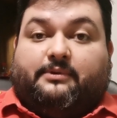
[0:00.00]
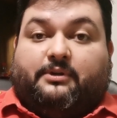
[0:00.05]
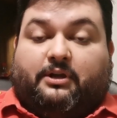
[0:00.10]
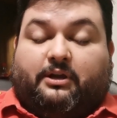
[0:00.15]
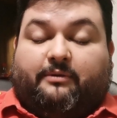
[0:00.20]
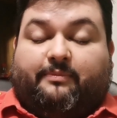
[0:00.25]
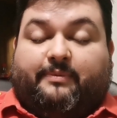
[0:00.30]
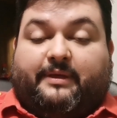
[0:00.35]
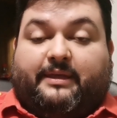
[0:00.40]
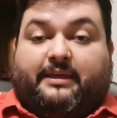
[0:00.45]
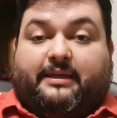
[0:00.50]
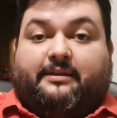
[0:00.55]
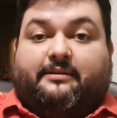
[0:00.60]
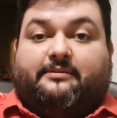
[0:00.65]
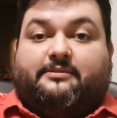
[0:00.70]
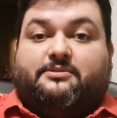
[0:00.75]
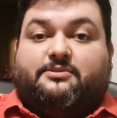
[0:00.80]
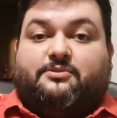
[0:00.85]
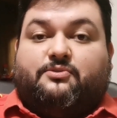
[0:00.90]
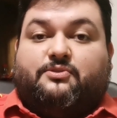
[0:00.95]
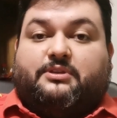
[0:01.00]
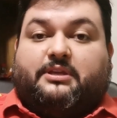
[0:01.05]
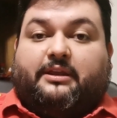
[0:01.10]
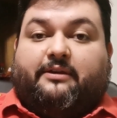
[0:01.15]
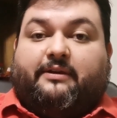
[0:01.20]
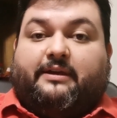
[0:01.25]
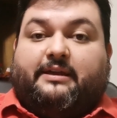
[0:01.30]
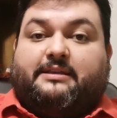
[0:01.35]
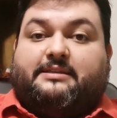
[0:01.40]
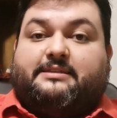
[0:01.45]
No olviden
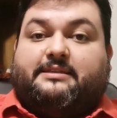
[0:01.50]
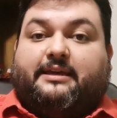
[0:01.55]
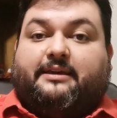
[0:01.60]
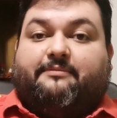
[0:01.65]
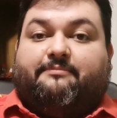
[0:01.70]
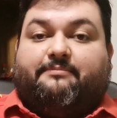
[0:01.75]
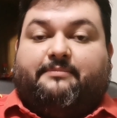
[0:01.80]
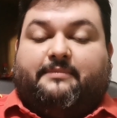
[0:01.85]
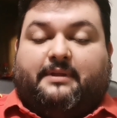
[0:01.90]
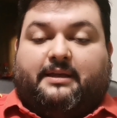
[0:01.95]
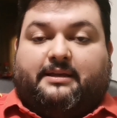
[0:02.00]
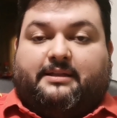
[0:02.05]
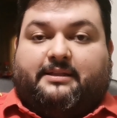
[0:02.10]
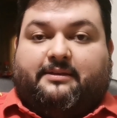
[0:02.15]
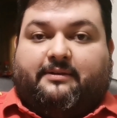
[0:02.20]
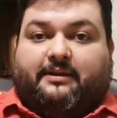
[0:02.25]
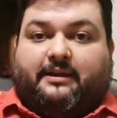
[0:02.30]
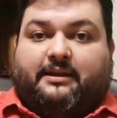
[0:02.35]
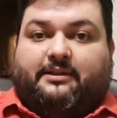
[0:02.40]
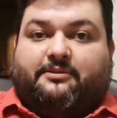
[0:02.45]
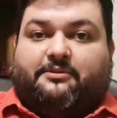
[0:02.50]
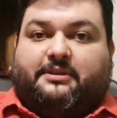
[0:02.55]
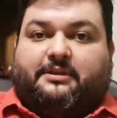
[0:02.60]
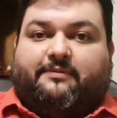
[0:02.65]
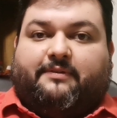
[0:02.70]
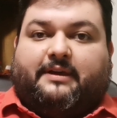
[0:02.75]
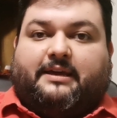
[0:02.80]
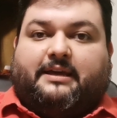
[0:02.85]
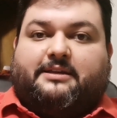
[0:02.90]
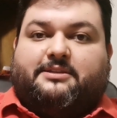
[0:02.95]
suscribirse, activar las
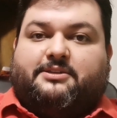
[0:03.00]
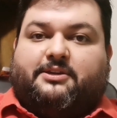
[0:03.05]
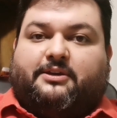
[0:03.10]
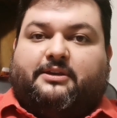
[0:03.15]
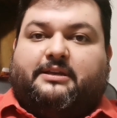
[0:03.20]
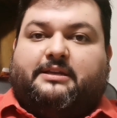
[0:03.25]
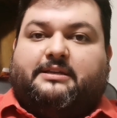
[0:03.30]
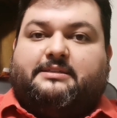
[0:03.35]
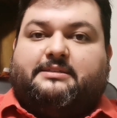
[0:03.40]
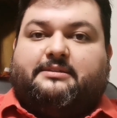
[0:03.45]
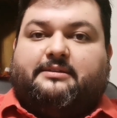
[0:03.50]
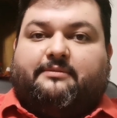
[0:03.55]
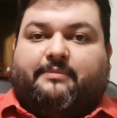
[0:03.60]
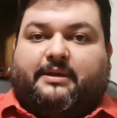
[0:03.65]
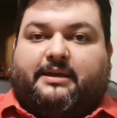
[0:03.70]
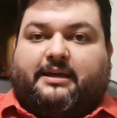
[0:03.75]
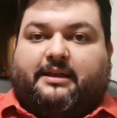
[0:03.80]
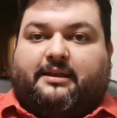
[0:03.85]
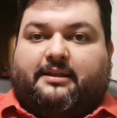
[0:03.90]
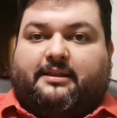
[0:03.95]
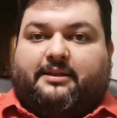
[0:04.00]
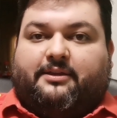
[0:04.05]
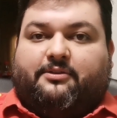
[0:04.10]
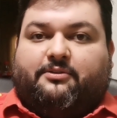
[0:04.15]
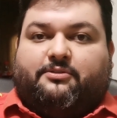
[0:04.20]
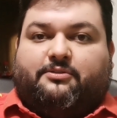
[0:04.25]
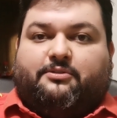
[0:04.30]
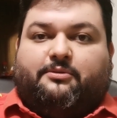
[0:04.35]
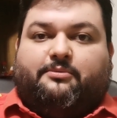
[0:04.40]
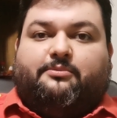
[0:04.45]
notificaciones en mi canal de
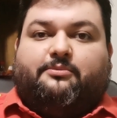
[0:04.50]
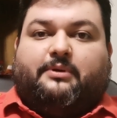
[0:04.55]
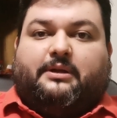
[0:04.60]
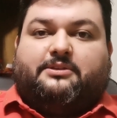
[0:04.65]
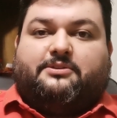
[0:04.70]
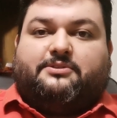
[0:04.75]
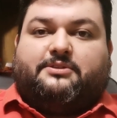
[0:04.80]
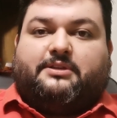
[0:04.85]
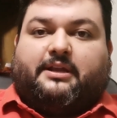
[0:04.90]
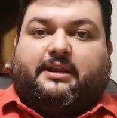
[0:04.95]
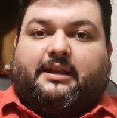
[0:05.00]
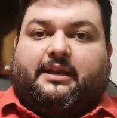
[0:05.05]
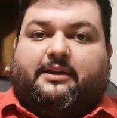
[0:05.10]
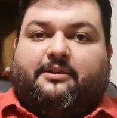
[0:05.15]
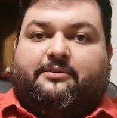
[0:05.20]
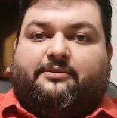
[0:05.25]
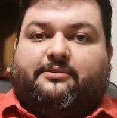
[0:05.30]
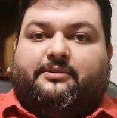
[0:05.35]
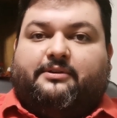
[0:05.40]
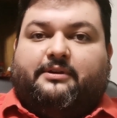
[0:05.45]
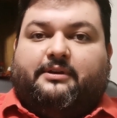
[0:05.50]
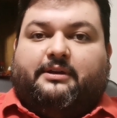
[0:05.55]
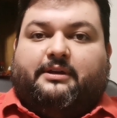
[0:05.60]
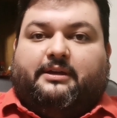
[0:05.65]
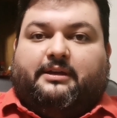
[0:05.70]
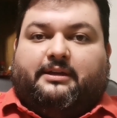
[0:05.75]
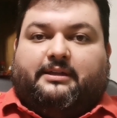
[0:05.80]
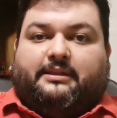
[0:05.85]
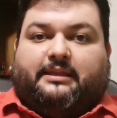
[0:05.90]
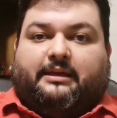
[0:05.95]
YouTube, Juancho Serrano.
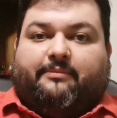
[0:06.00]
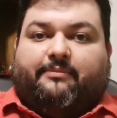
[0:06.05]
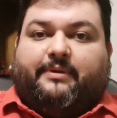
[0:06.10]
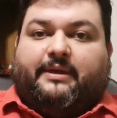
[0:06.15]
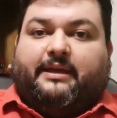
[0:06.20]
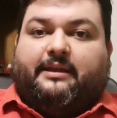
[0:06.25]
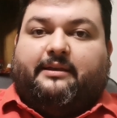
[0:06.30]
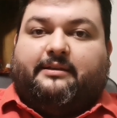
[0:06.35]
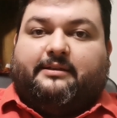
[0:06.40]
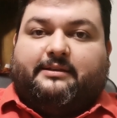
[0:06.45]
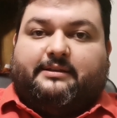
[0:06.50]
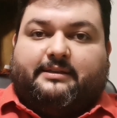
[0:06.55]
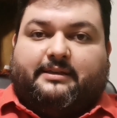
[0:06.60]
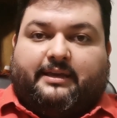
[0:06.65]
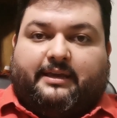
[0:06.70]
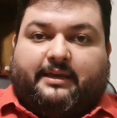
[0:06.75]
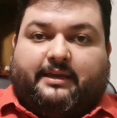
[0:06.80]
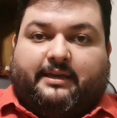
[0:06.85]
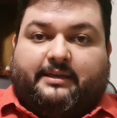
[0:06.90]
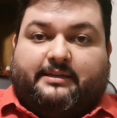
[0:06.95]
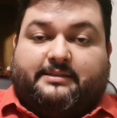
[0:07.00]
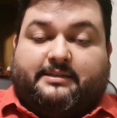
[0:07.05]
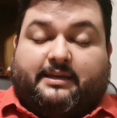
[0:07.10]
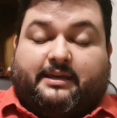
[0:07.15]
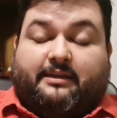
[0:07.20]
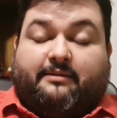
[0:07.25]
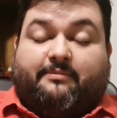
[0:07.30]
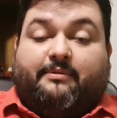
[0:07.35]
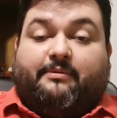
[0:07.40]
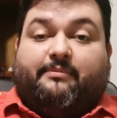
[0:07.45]
También eh,
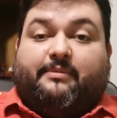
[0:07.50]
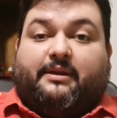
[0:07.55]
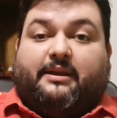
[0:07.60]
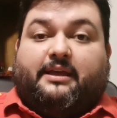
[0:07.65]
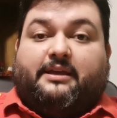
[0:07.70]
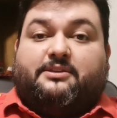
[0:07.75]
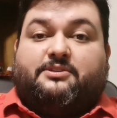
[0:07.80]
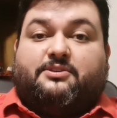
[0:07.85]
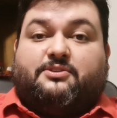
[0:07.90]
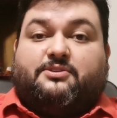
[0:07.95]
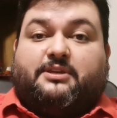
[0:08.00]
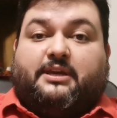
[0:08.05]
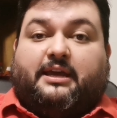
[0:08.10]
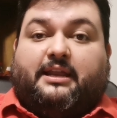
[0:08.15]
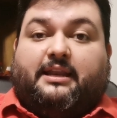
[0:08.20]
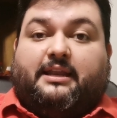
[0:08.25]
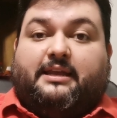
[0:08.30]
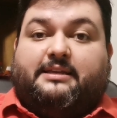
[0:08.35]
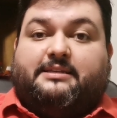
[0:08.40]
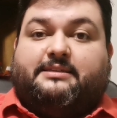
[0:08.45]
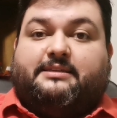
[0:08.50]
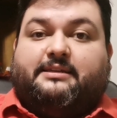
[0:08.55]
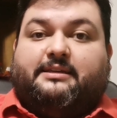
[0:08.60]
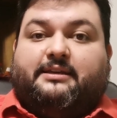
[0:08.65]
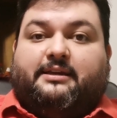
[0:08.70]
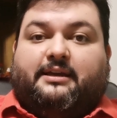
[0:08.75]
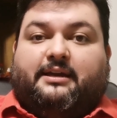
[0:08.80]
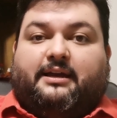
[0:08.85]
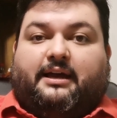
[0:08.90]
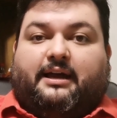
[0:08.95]
seguirme en mis redes sociales,
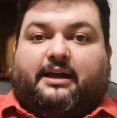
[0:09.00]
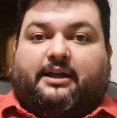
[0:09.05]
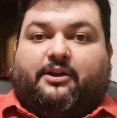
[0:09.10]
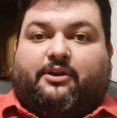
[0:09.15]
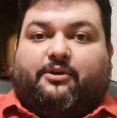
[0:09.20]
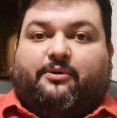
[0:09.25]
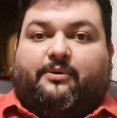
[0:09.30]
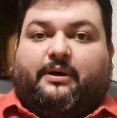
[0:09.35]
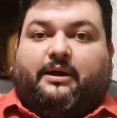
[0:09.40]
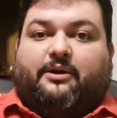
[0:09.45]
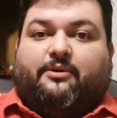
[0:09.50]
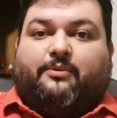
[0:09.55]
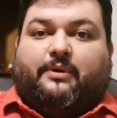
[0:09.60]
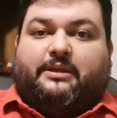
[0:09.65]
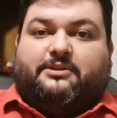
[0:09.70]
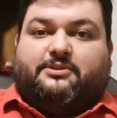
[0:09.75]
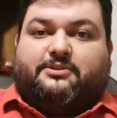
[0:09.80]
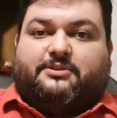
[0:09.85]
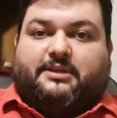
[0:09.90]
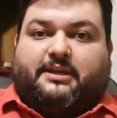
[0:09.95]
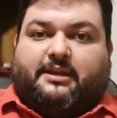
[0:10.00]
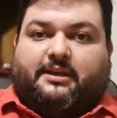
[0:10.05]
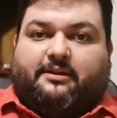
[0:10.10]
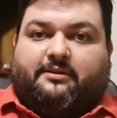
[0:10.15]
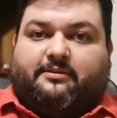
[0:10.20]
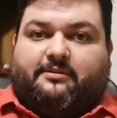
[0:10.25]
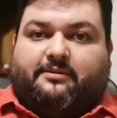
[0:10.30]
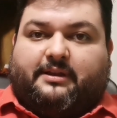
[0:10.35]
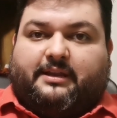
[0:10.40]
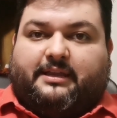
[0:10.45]
arroba Juancho
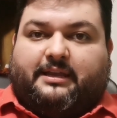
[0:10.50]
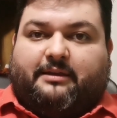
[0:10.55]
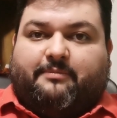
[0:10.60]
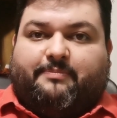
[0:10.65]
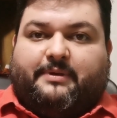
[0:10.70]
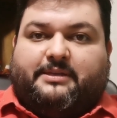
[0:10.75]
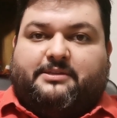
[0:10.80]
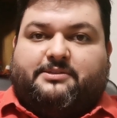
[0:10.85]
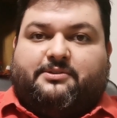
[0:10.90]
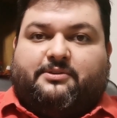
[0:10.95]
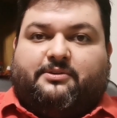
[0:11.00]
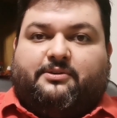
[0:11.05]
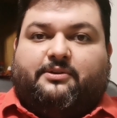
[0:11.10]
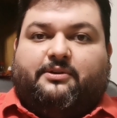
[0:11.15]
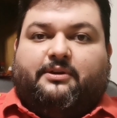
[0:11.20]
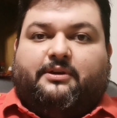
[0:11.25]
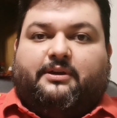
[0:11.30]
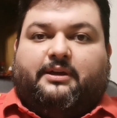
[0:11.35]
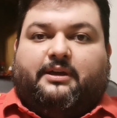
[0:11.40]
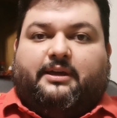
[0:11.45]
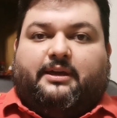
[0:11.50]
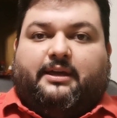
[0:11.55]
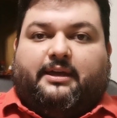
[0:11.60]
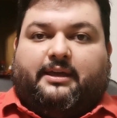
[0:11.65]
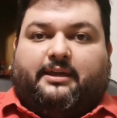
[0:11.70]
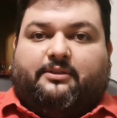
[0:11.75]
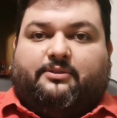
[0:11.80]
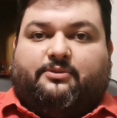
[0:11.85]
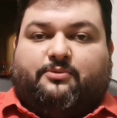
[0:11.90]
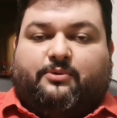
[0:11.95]
Serrano Raya el Piso
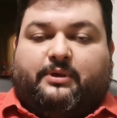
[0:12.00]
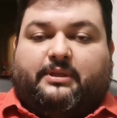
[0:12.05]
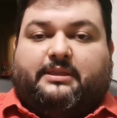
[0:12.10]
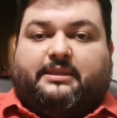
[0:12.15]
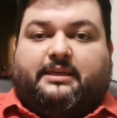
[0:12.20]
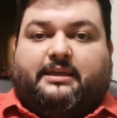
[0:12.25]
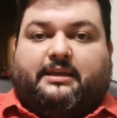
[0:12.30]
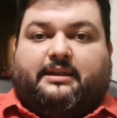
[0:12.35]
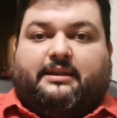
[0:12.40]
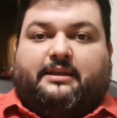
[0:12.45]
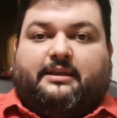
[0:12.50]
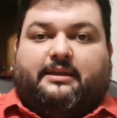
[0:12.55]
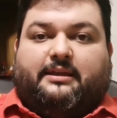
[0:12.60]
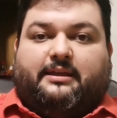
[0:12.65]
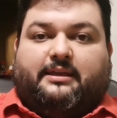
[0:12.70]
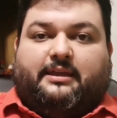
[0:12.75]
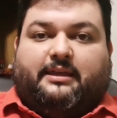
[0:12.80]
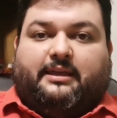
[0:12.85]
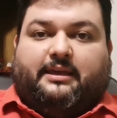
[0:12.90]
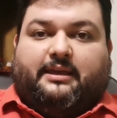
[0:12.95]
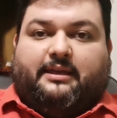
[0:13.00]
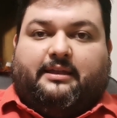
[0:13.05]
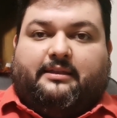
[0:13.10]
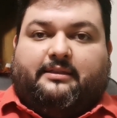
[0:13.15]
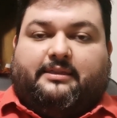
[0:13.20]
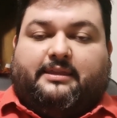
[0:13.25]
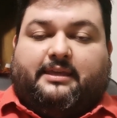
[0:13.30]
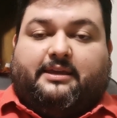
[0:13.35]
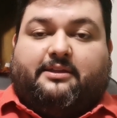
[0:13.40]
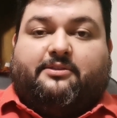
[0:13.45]
en Twitter y
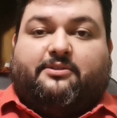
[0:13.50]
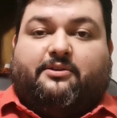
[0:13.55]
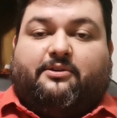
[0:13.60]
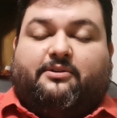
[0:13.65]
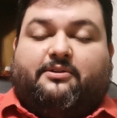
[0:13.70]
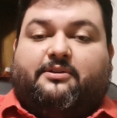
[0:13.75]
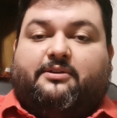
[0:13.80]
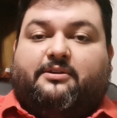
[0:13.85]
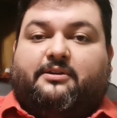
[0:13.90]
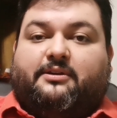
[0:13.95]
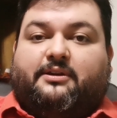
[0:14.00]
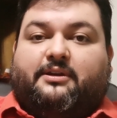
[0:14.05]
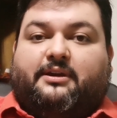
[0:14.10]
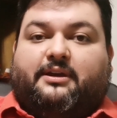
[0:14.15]
en TikTok,